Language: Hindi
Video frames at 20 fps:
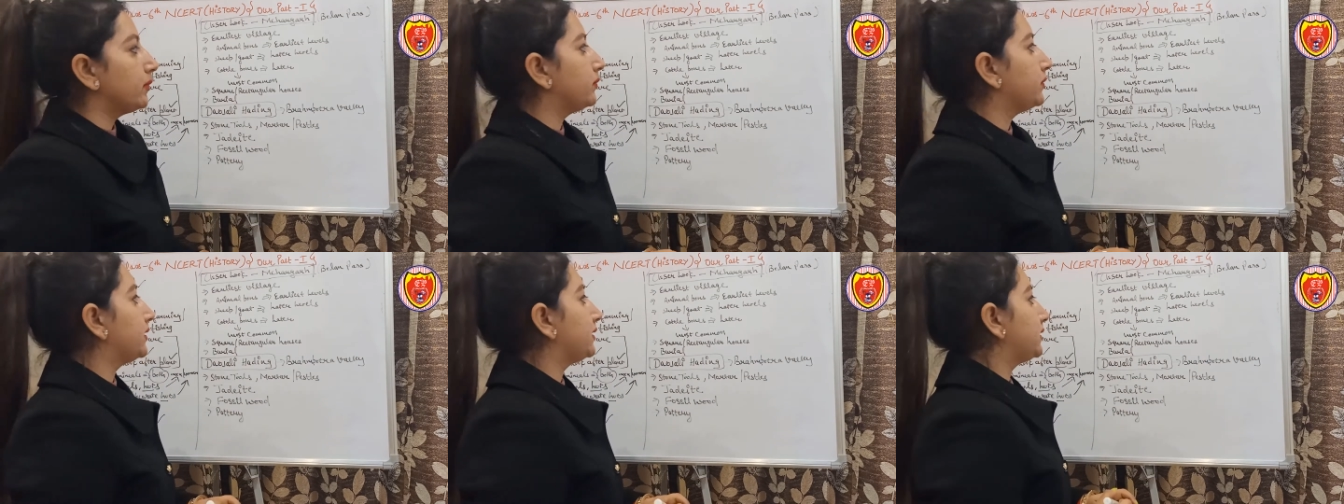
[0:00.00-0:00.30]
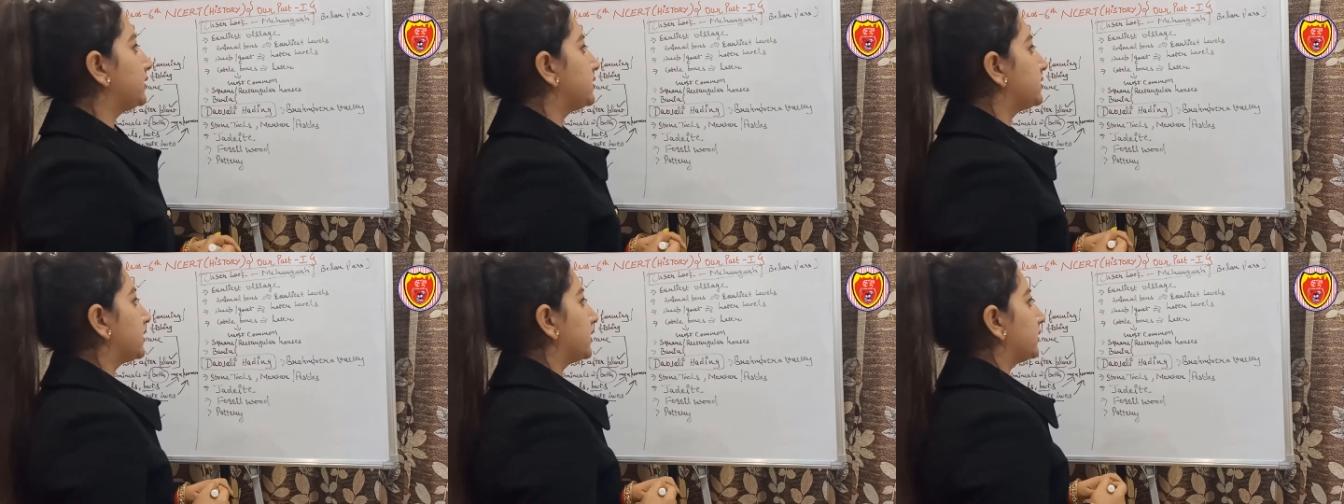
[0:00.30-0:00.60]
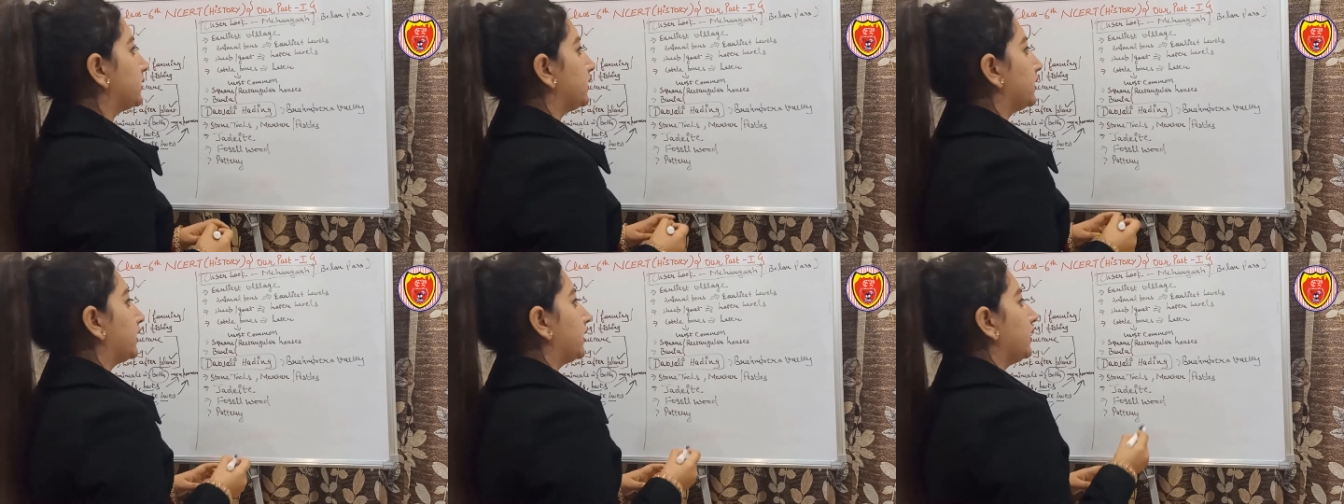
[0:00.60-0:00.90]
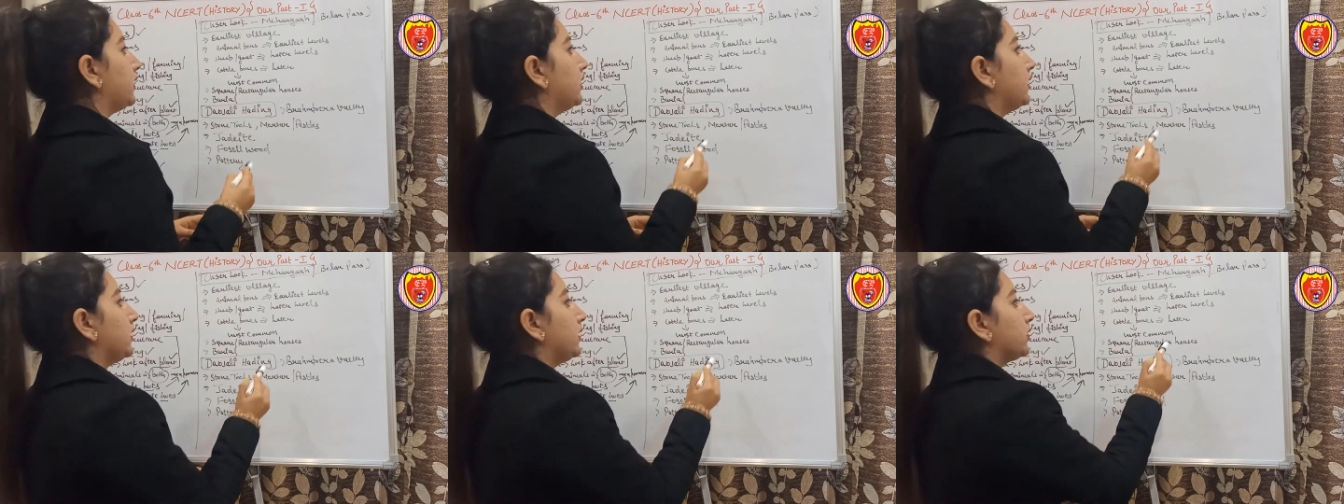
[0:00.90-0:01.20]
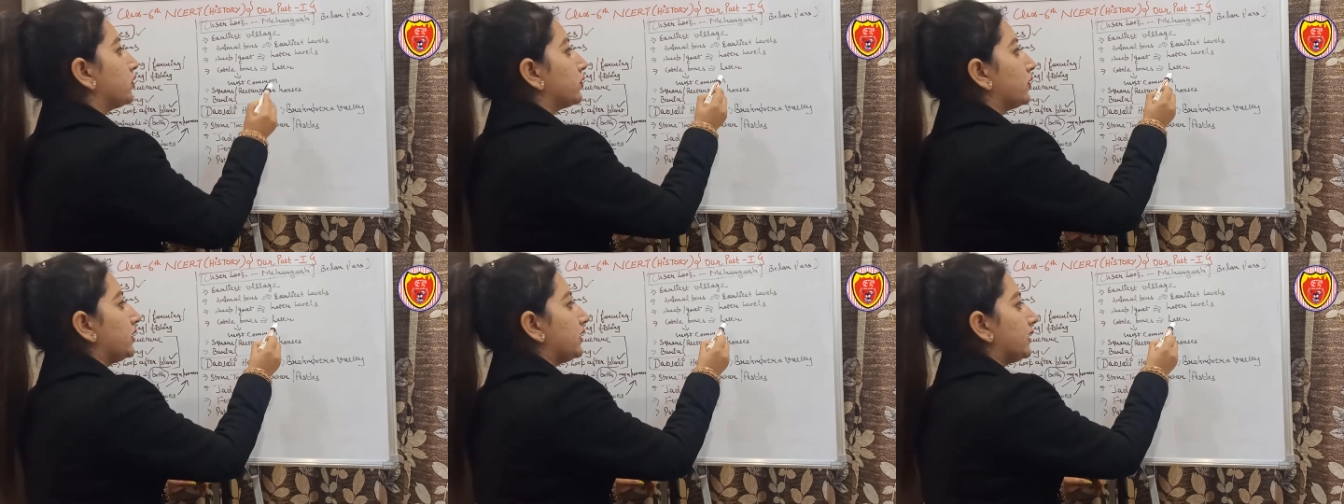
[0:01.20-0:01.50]
मिलती जाती हैं
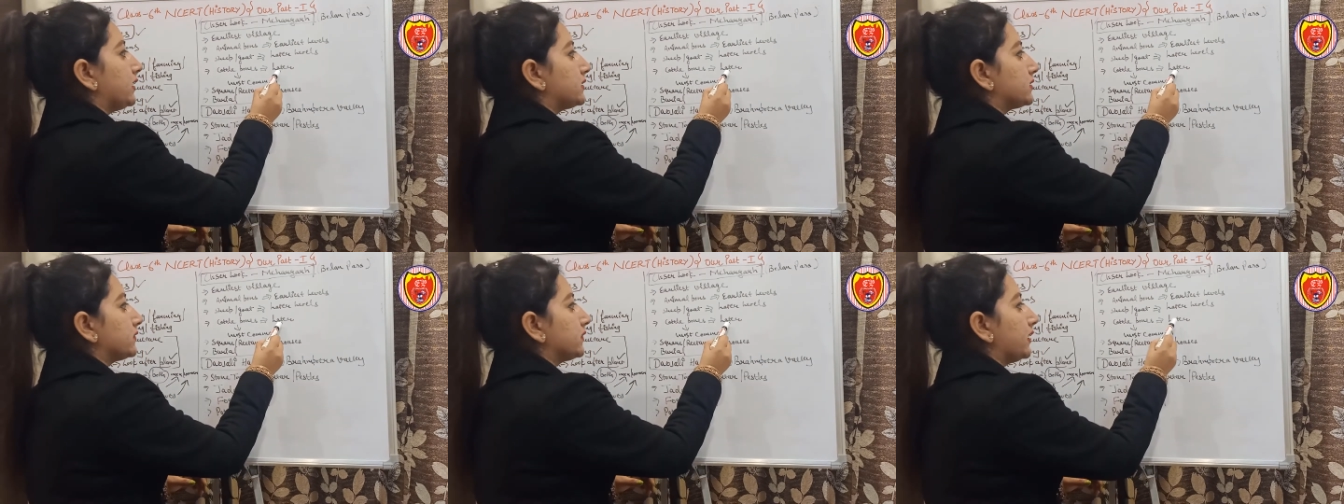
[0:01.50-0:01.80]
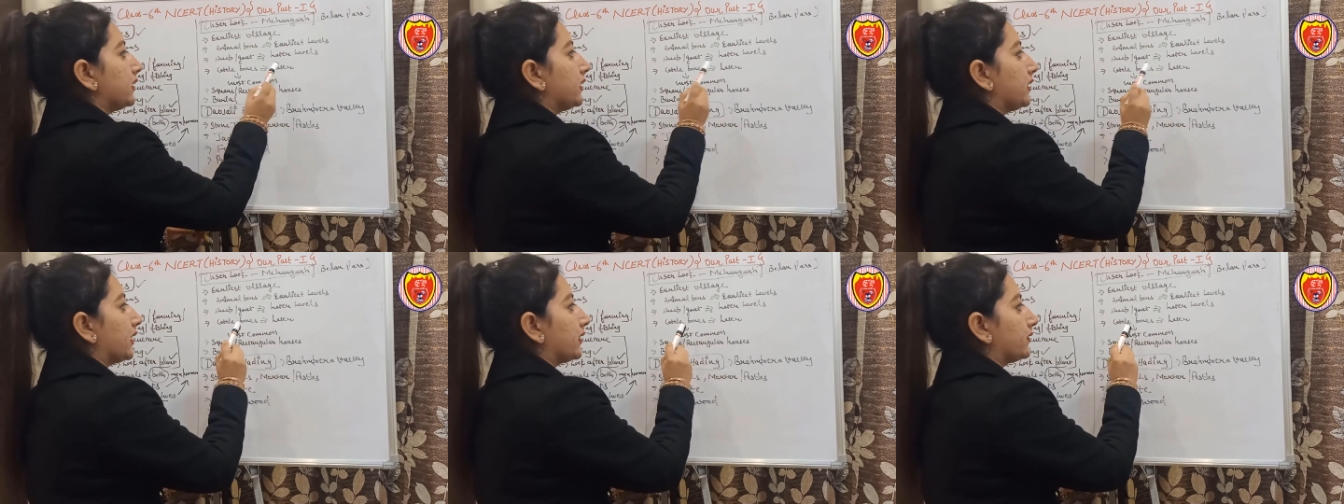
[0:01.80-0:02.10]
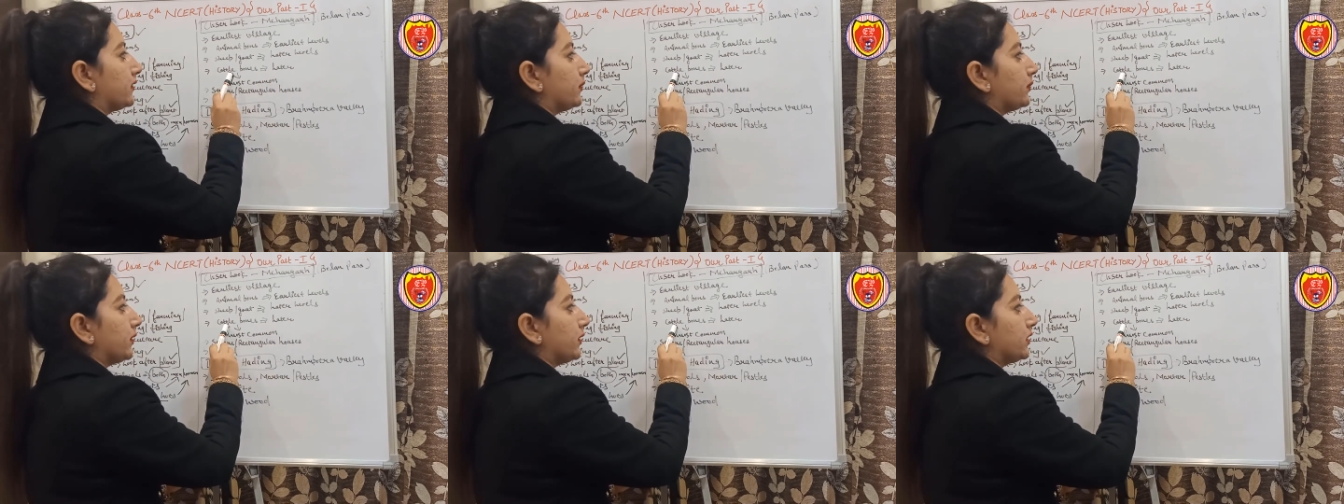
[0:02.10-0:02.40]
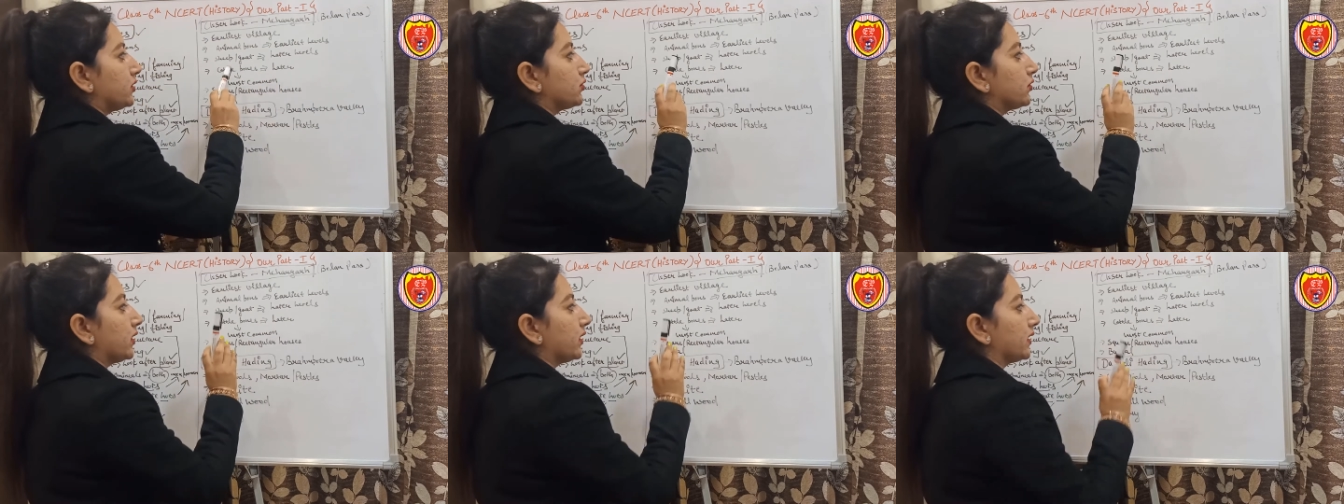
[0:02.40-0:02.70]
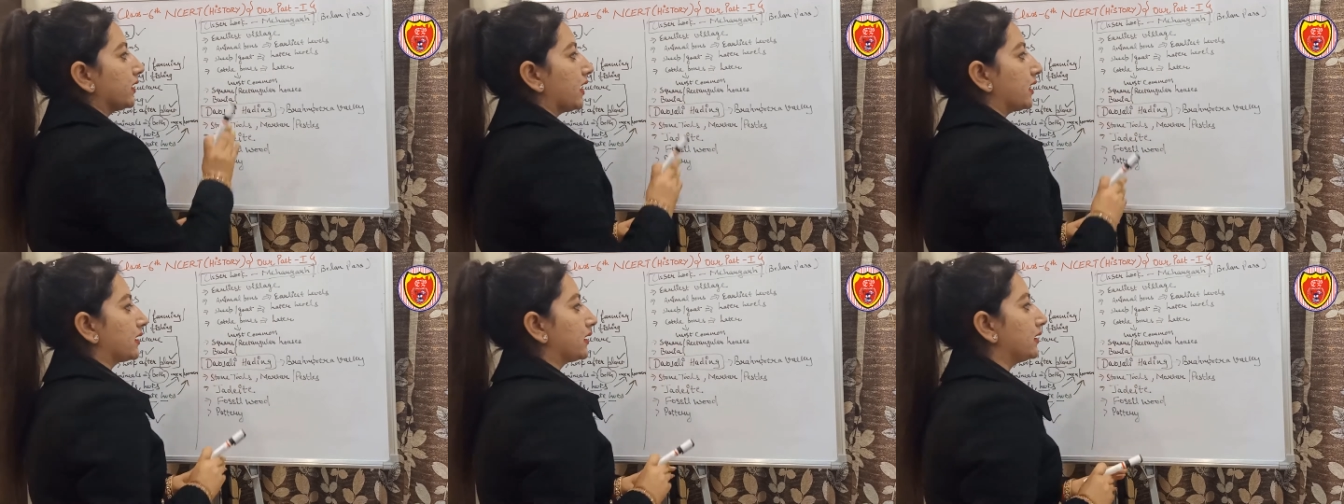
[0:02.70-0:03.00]
तो लेटर वाले लेवल पे इन्हें जो है
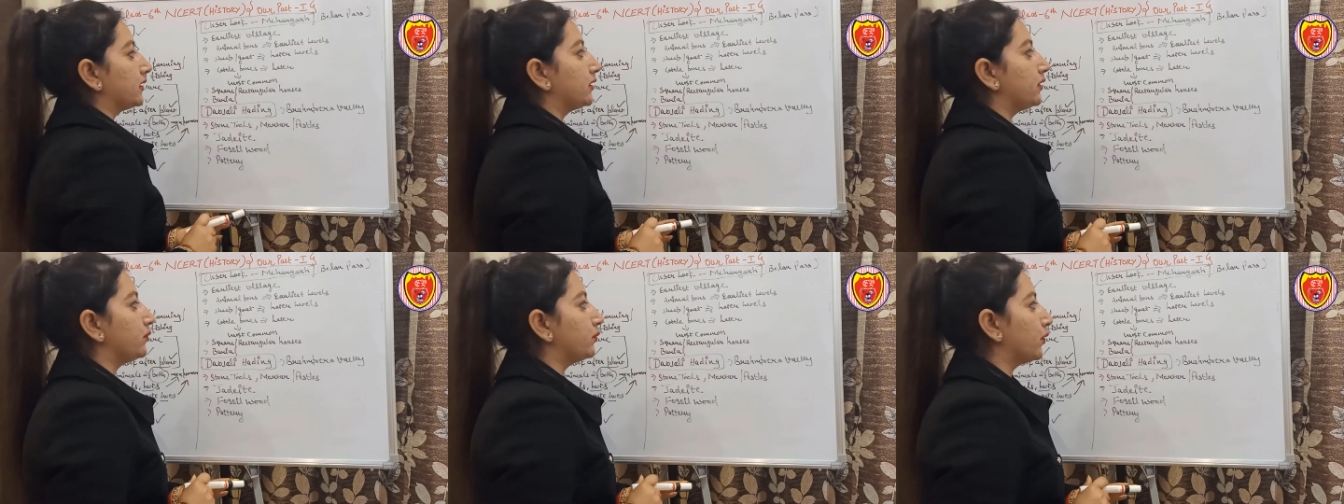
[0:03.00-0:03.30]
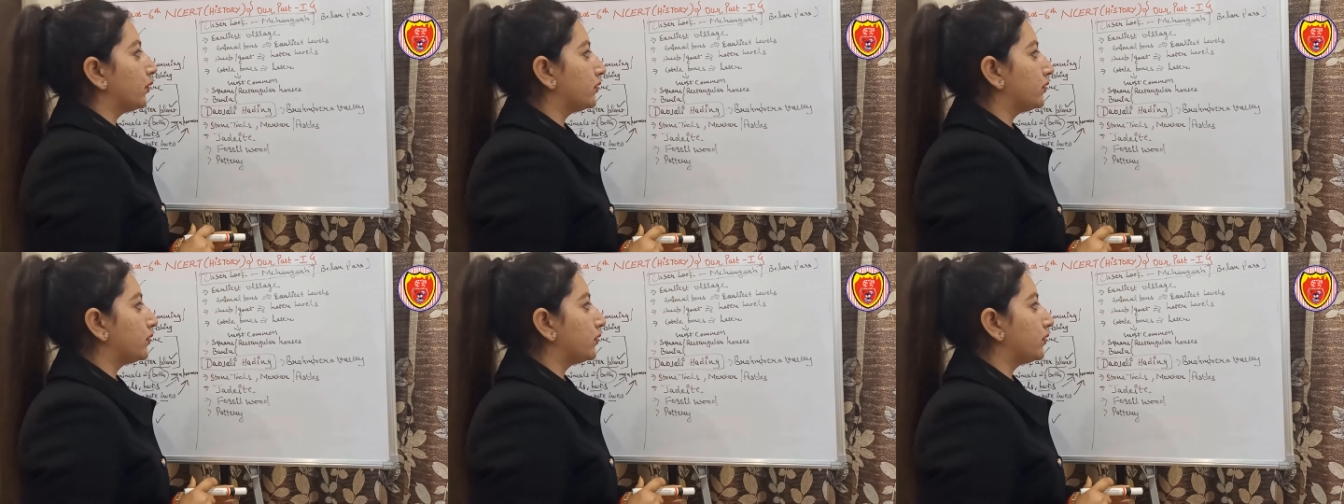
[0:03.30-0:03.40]
कैटल की